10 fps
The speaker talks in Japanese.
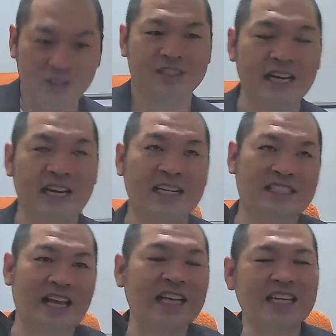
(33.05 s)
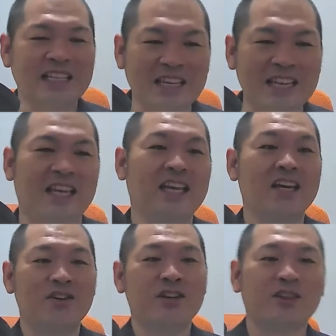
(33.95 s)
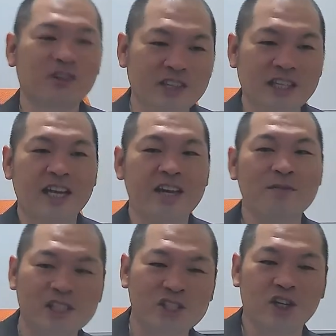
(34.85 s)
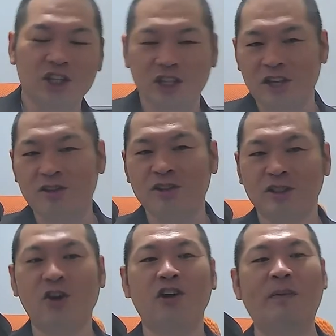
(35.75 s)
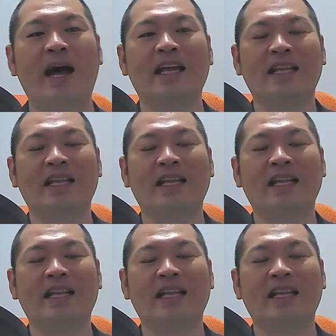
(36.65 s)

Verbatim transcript: だから先に受け取ってあげましょうっていうのを、まあ、